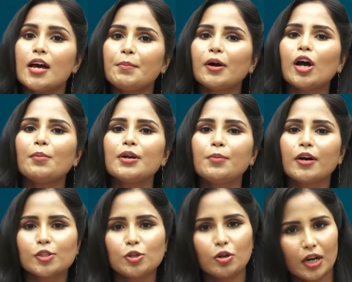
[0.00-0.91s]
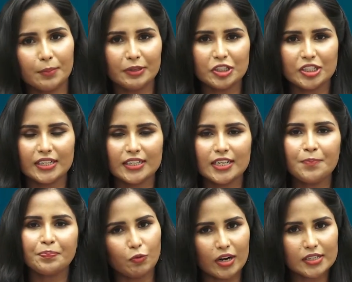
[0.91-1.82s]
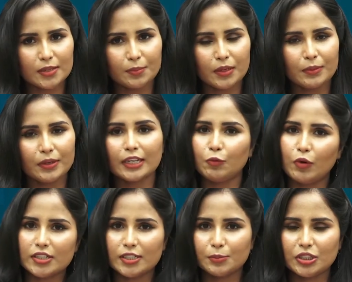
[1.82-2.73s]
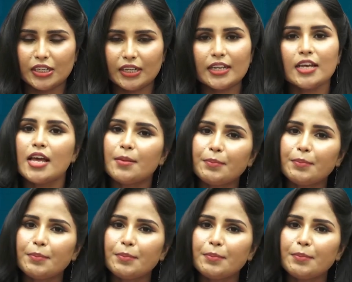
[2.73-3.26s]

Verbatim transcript: మా కమెంట్ బాక్స్లో కమెంట్ చేయండి వాట్సాప్ నెంబర్కి వాట్సాప్ చేయండి